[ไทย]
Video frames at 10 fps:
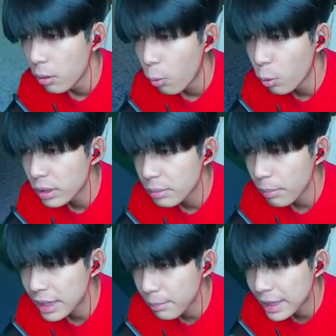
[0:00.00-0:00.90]
อุ้ยไม่
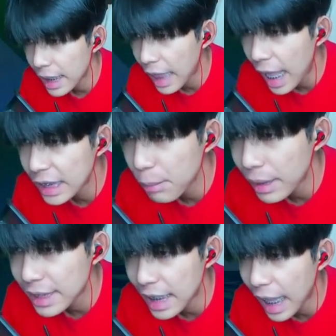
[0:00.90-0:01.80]
ไม่ใช่ละ อันนี้ไม่
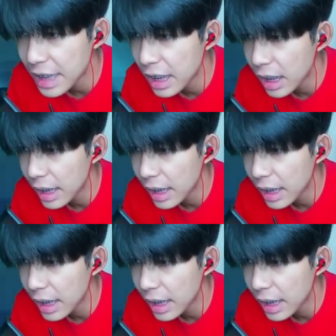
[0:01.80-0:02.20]
ใช่ละ เยอะเกินละ